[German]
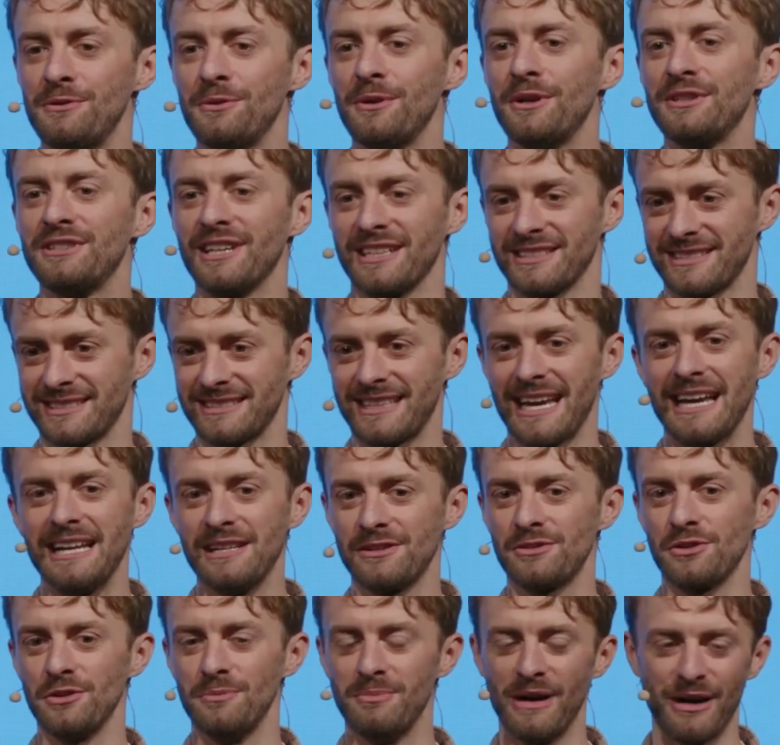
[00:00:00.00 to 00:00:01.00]
nur das
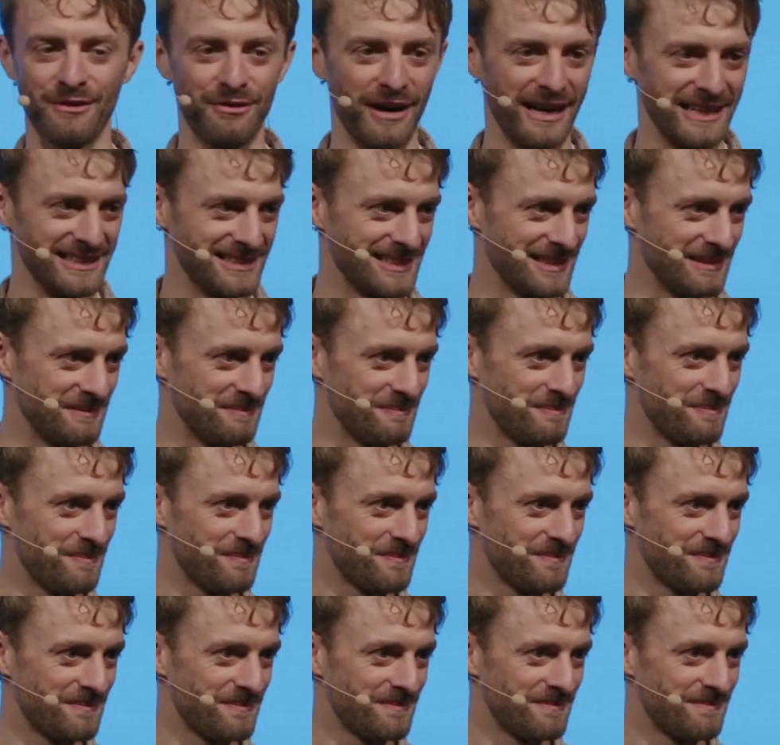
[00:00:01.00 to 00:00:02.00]
Geld überweisen.
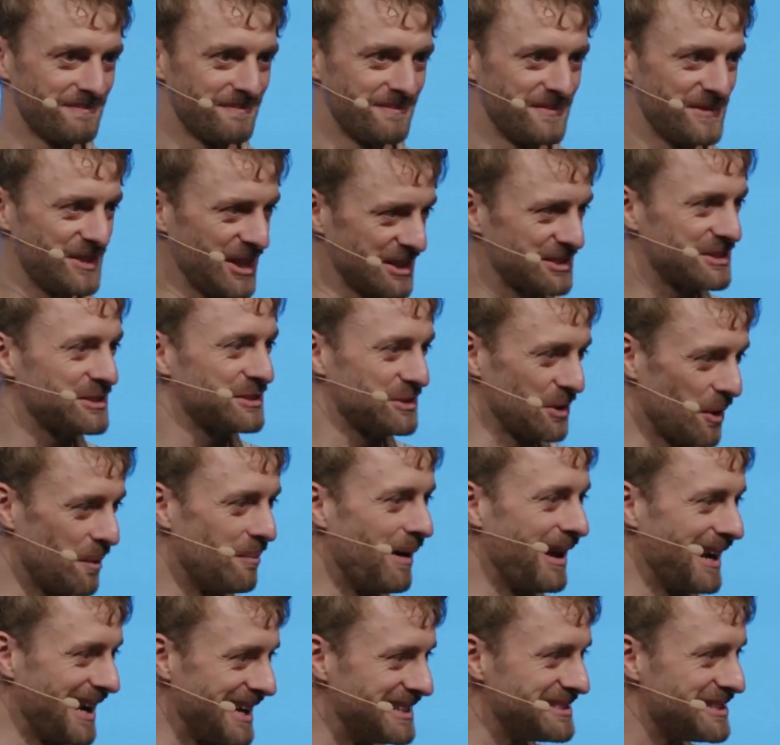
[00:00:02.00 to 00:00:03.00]
Das ist doch
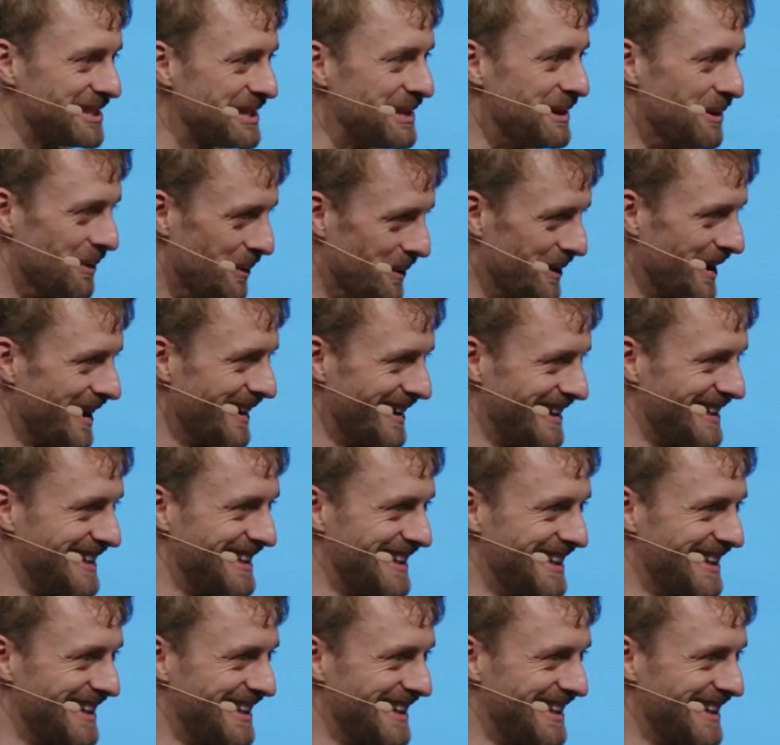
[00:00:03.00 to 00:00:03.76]
mal ein Deal, oder?